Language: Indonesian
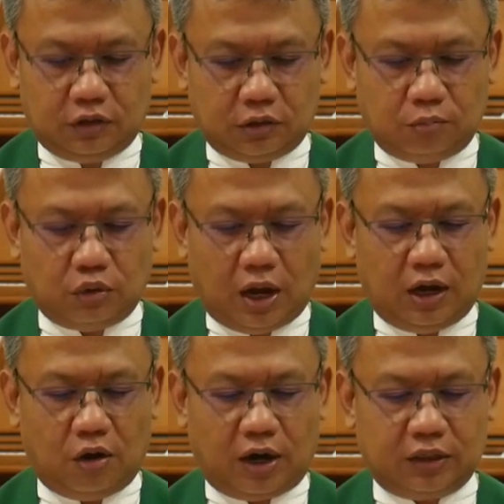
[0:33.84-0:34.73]

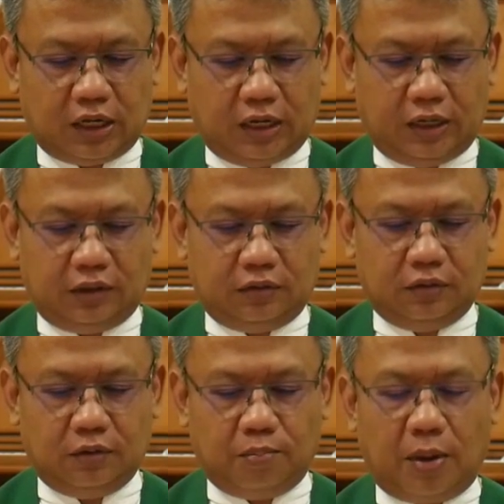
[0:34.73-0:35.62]
Sembuhkanlah orang sakit,
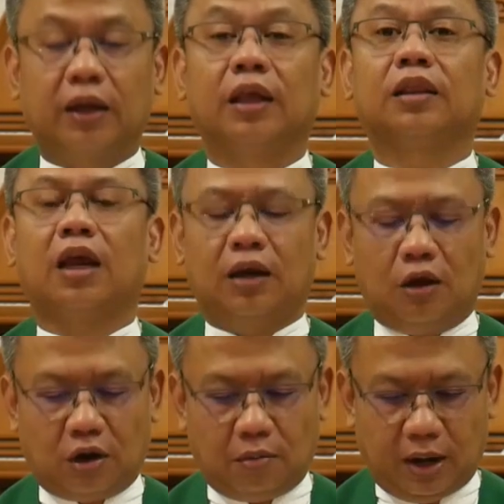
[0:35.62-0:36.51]
bangkitkanlah
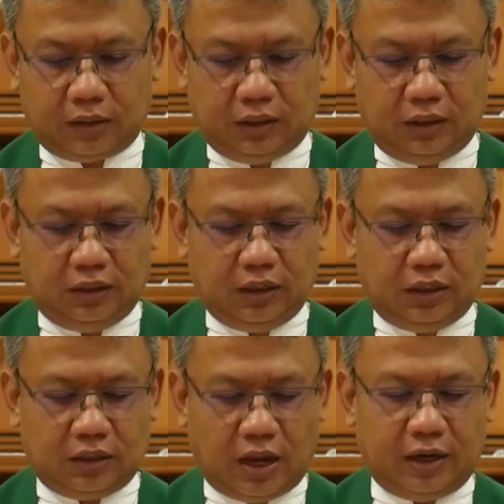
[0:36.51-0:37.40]
orang mati,
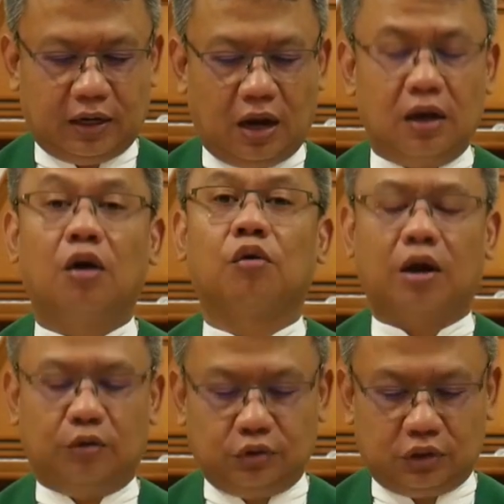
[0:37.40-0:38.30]
tahirkanlah
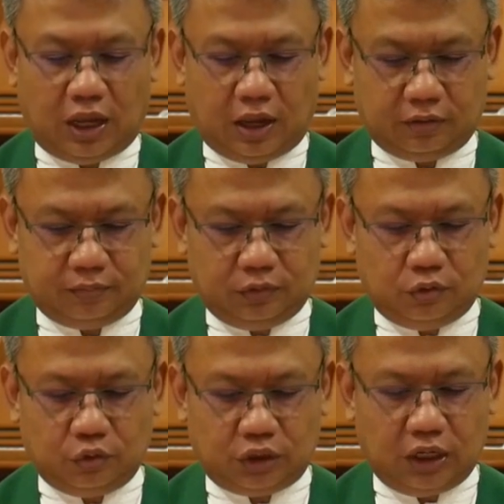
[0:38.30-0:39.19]
orang kusta,
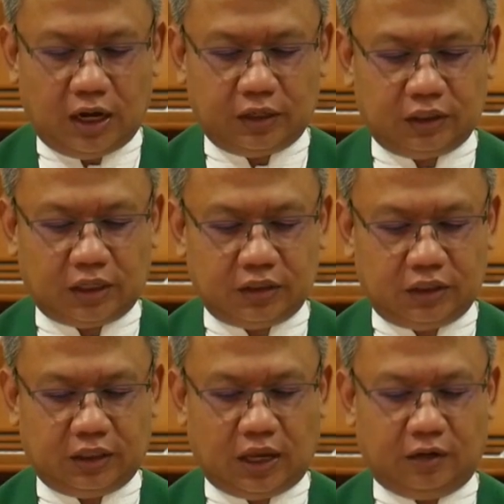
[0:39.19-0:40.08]
usirlah
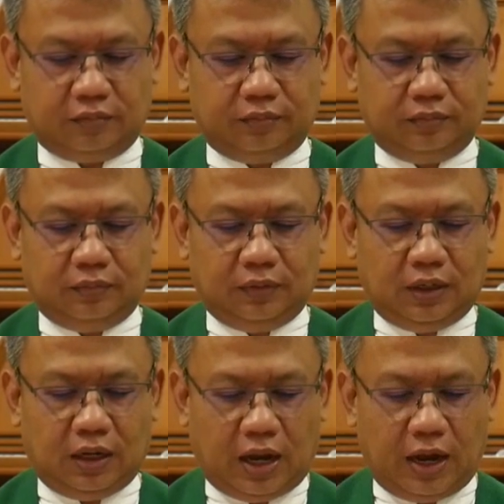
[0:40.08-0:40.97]
setan-setan.
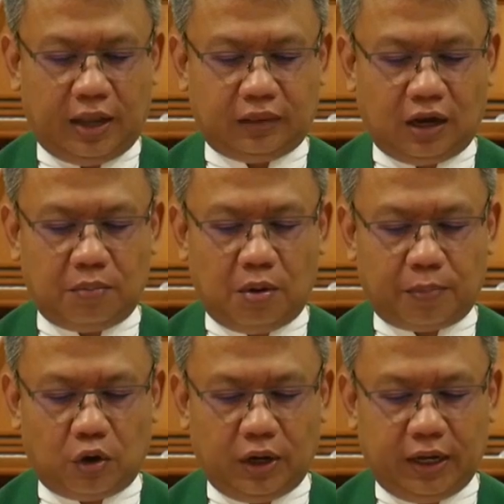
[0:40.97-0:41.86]
Kalian telah
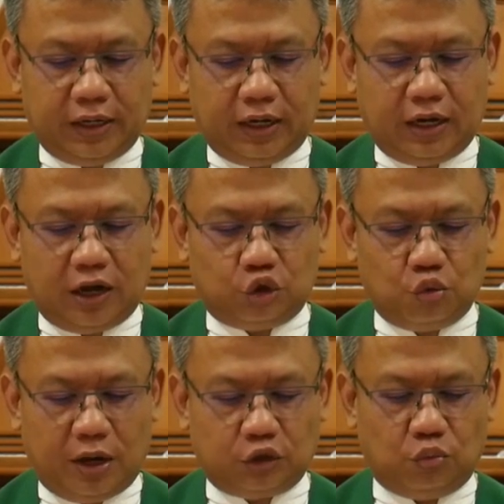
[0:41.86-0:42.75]
memperolehnya dengan
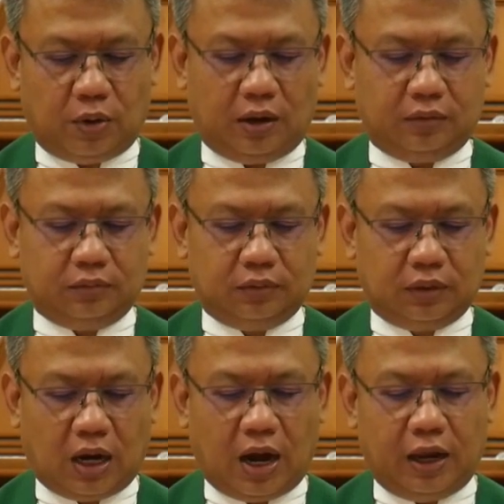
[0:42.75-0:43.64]
cuma-cuma,
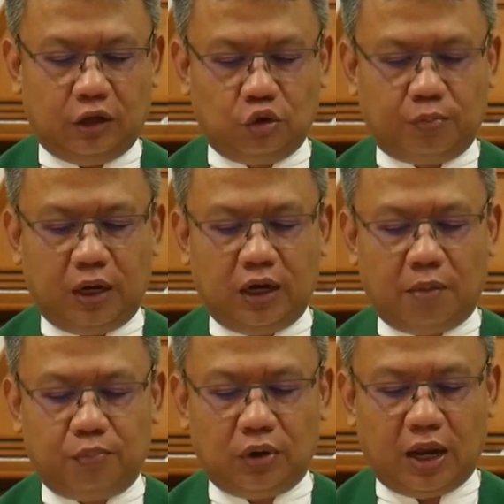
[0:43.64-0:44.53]
karena itu
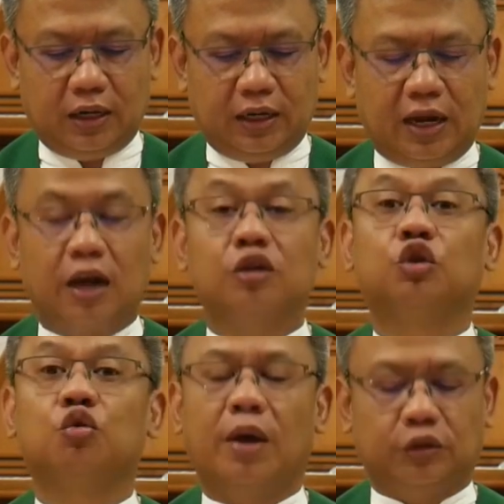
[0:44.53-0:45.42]
berilah pula dengan
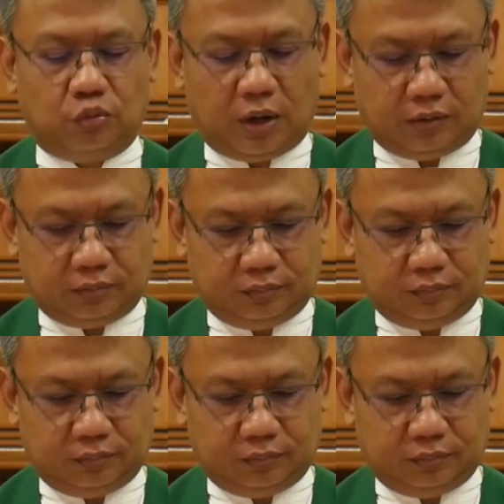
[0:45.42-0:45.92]
cuma-cuma.